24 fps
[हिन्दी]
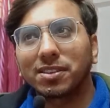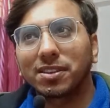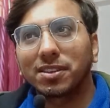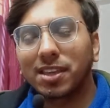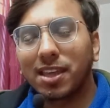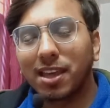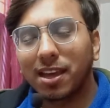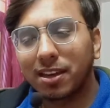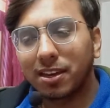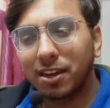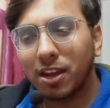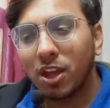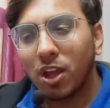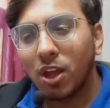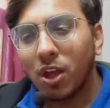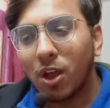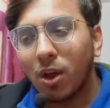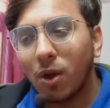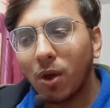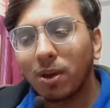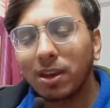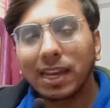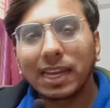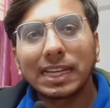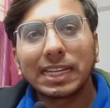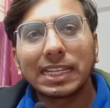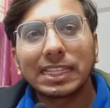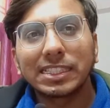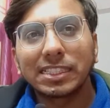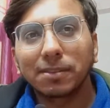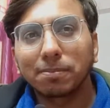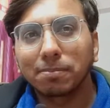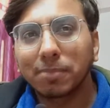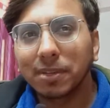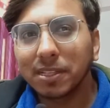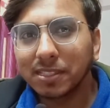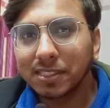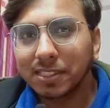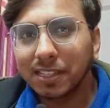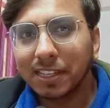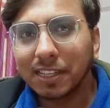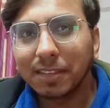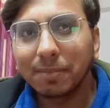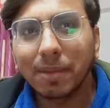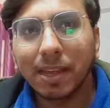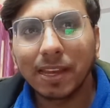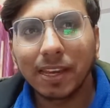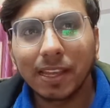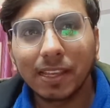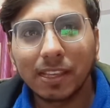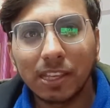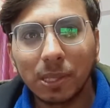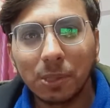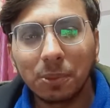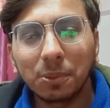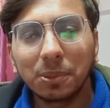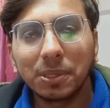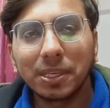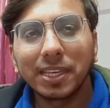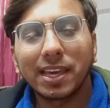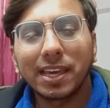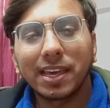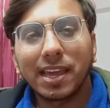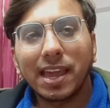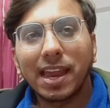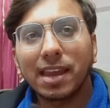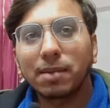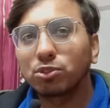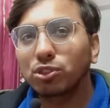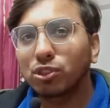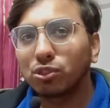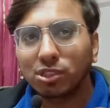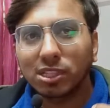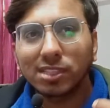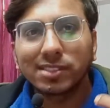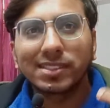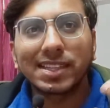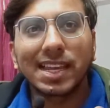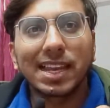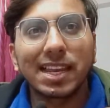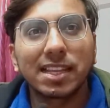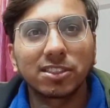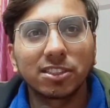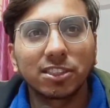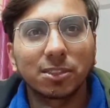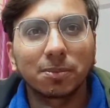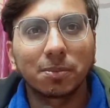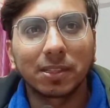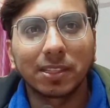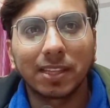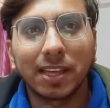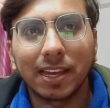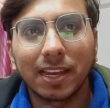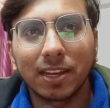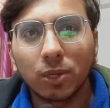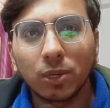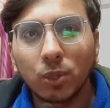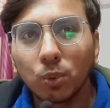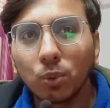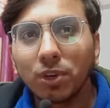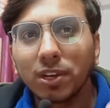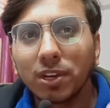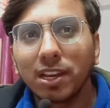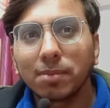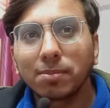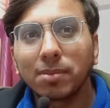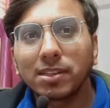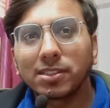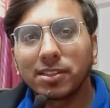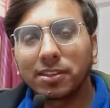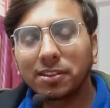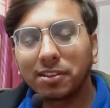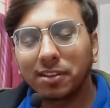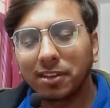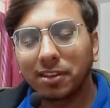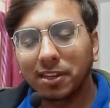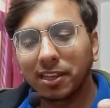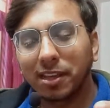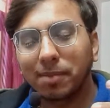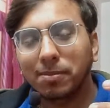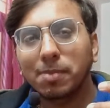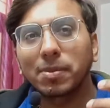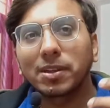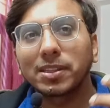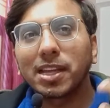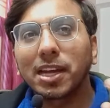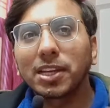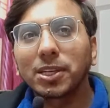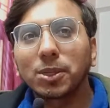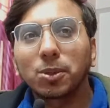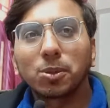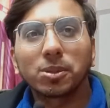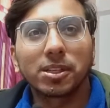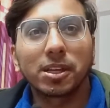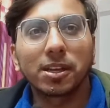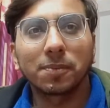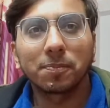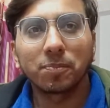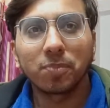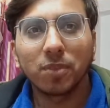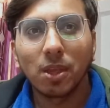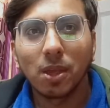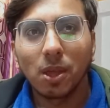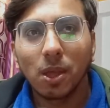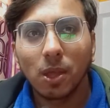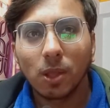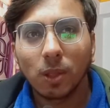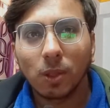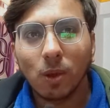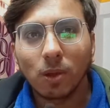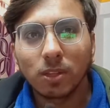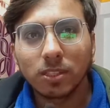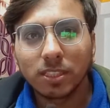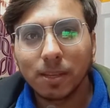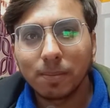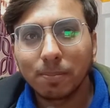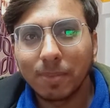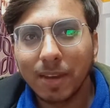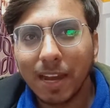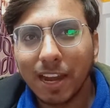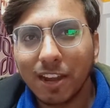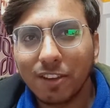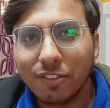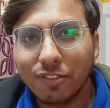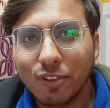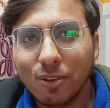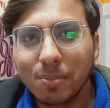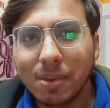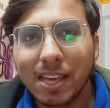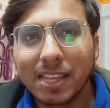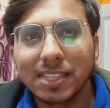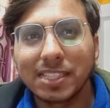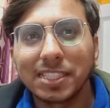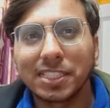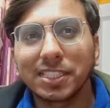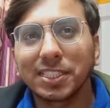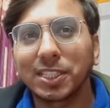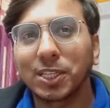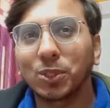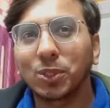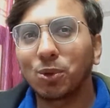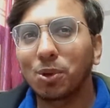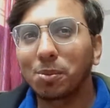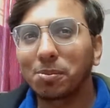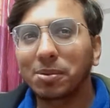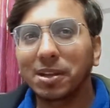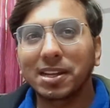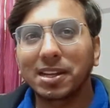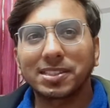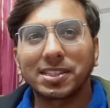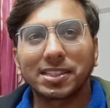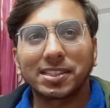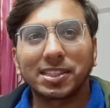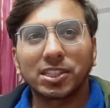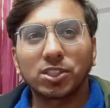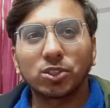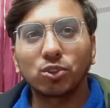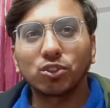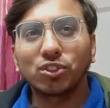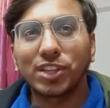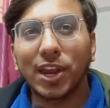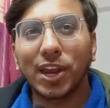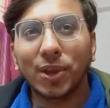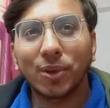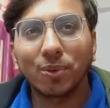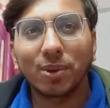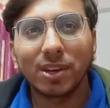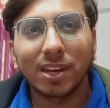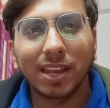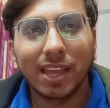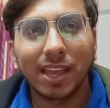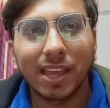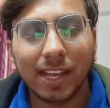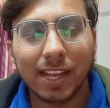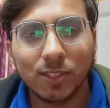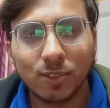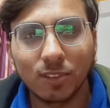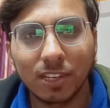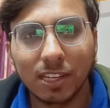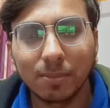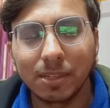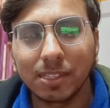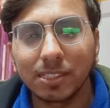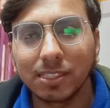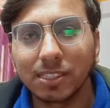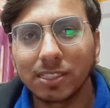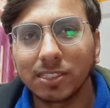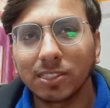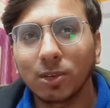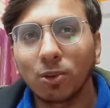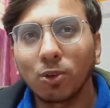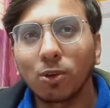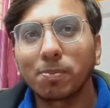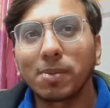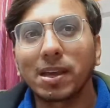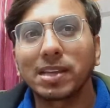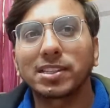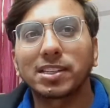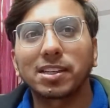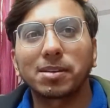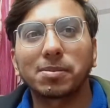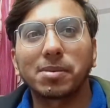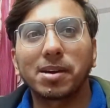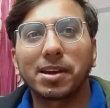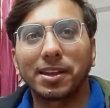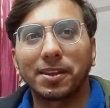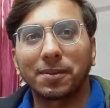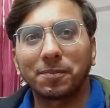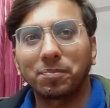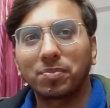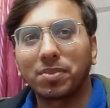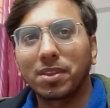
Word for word: यार online teaching personally मैंने क्यों ही है एंड मुझे उसके challenges बताए हैं ढूंढने में जनरली हमें पता नहीं होता कौन सा प्लेटफॉर्म है जिसके थ्रू हम कर सकते हैं जो जेनवन है एक्चुअली में जिससे लोग पैसे कमा रहे हैं